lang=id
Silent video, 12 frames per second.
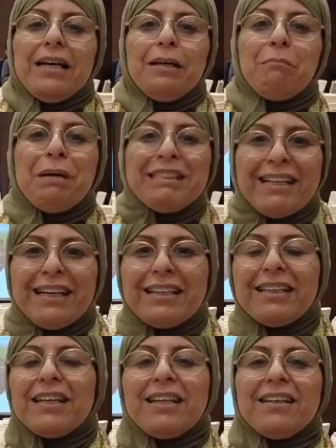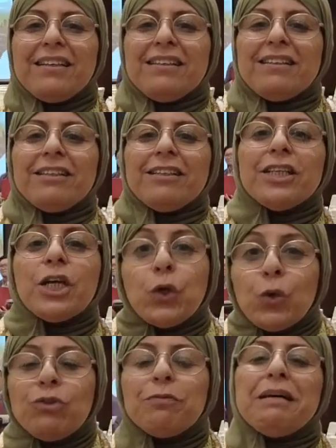Uh, better uh,
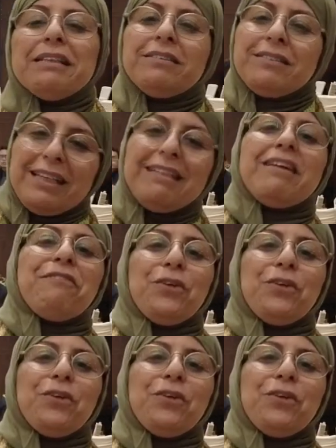recruitment in the